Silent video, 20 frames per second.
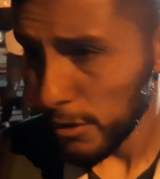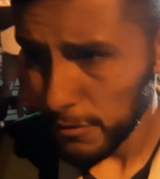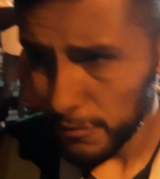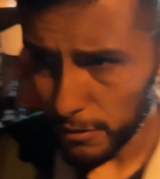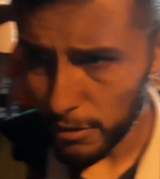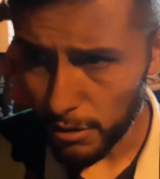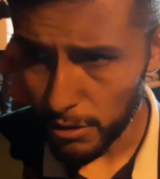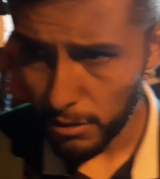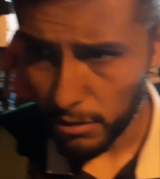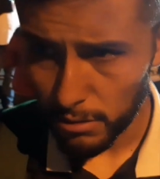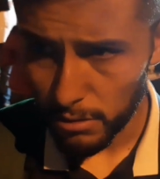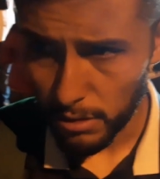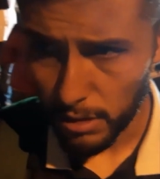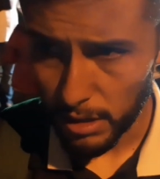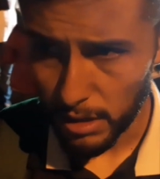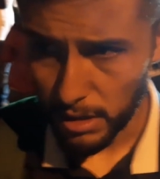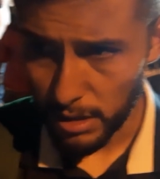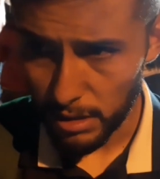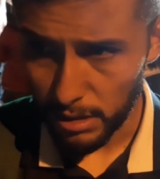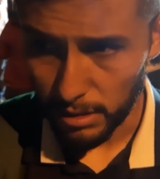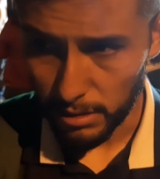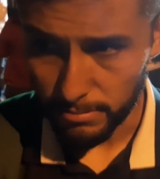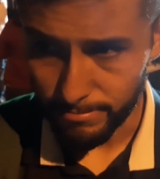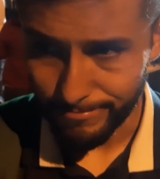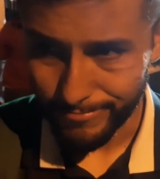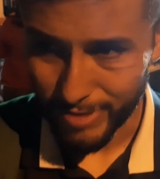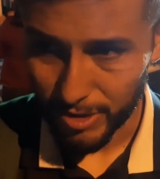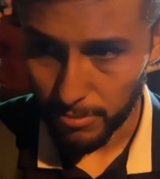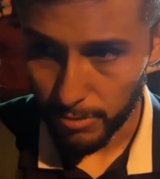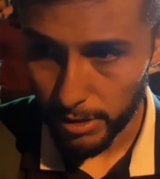Sí, yo creo que
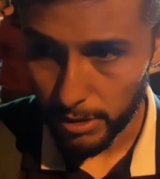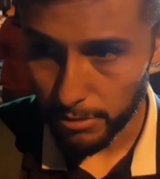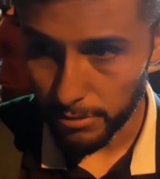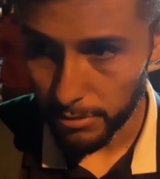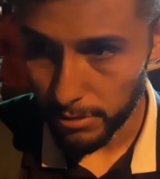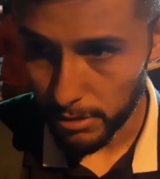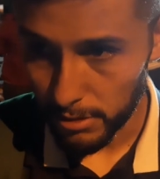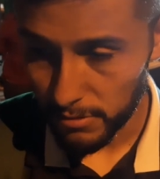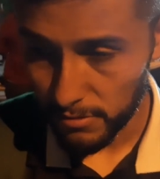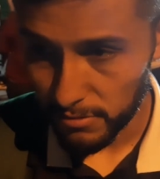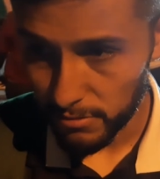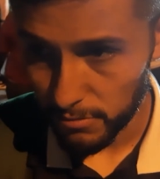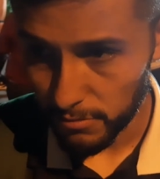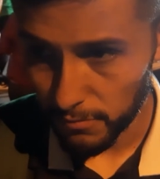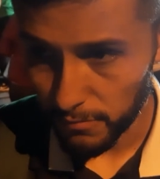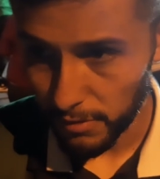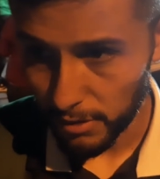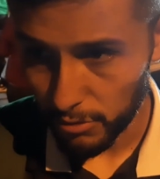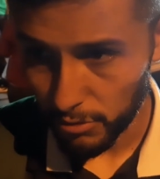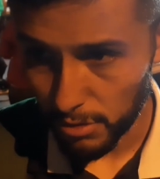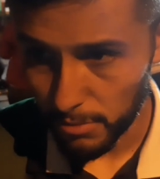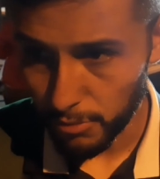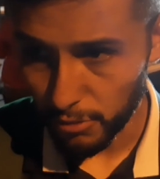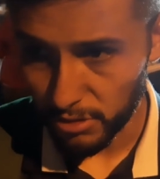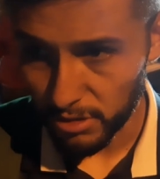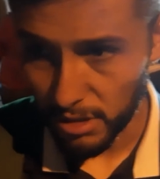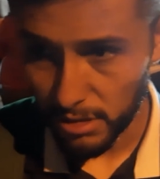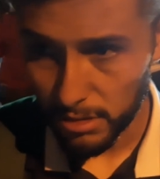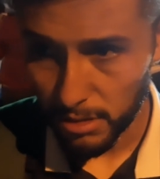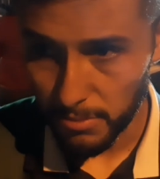bueno, es, un factor
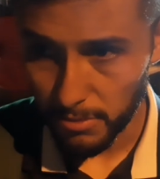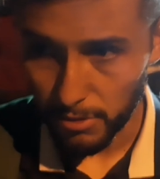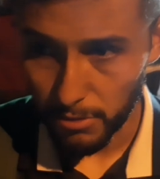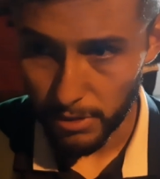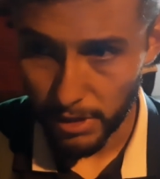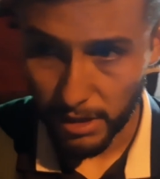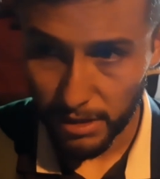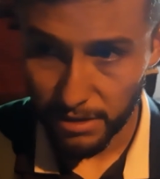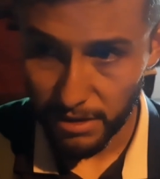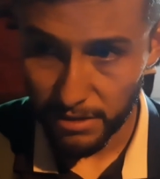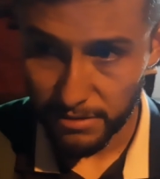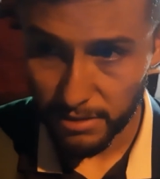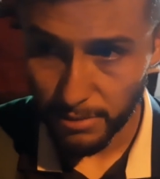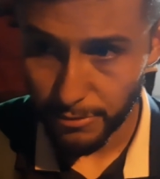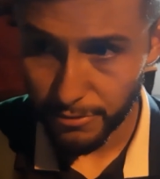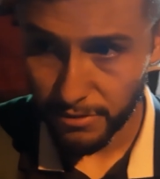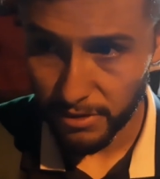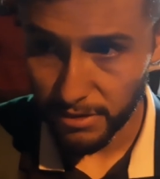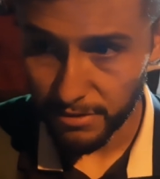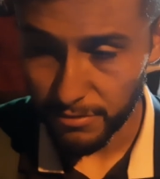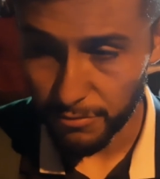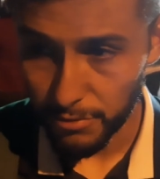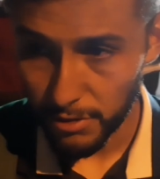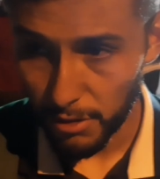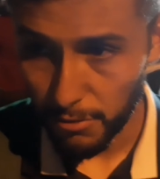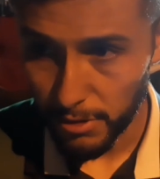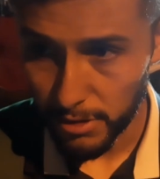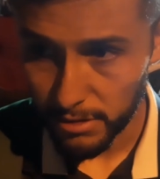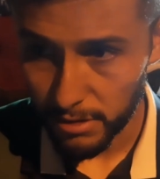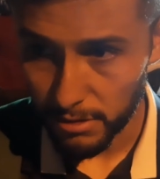importante, pero ya, ya estamos en la segunda
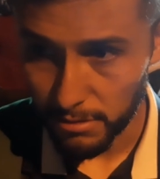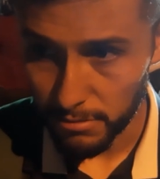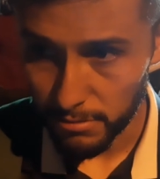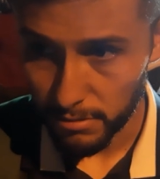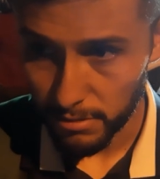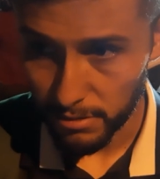vuelta, ¿no?